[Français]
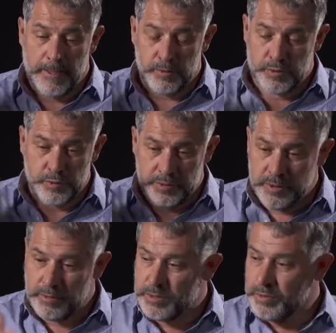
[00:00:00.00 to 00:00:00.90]
on se dit
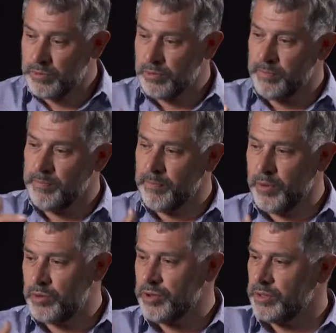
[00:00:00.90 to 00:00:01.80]
que si on se
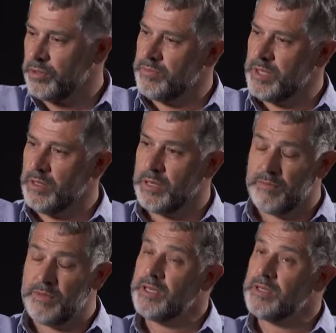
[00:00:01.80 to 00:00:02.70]
projette comme ça dans
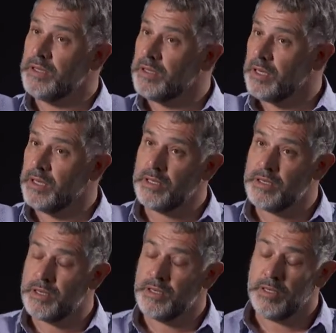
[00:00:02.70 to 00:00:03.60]
l'avenir, c'est très
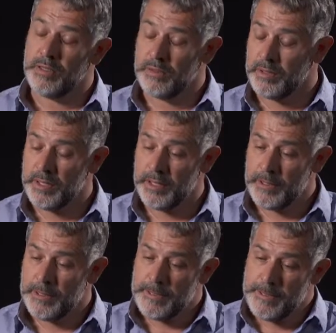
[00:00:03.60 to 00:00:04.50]
très inquiétant. Et
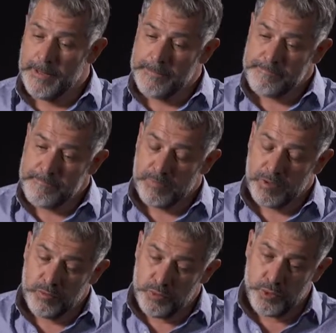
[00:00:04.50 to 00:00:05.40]

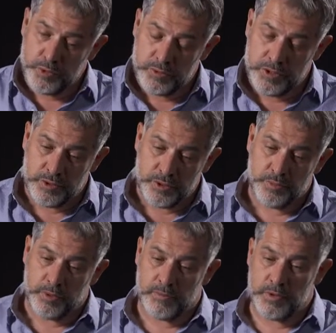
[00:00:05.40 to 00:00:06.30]
une chose aussi que je
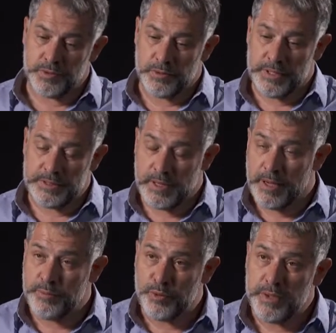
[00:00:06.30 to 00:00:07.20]
pourrais mentionner, c'est la
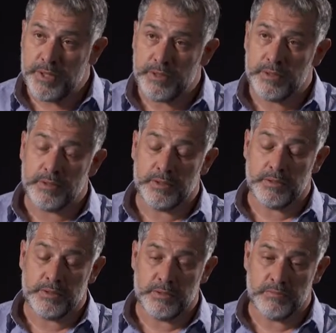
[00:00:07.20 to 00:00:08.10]
pluie. Euh,
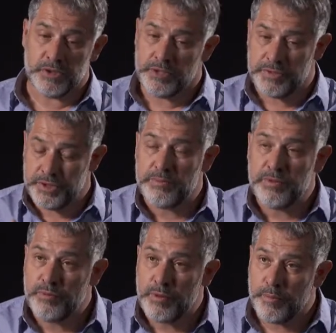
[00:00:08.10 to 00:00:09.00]
moi, j'avais jamais
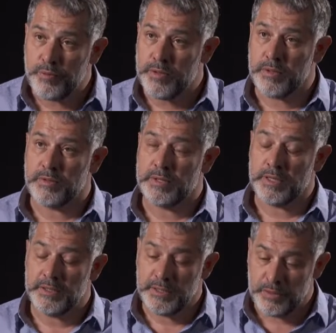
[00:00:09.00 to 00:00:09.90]
vu la pluie en
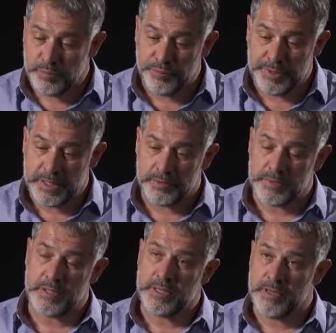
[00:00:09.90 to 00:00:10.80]
Antarctique et depuis quelques
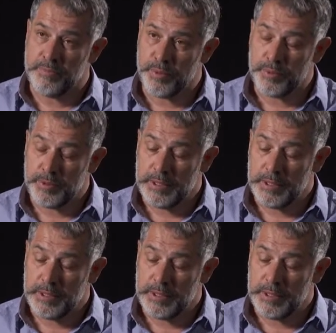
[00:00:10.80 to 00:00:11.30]
années, il pleut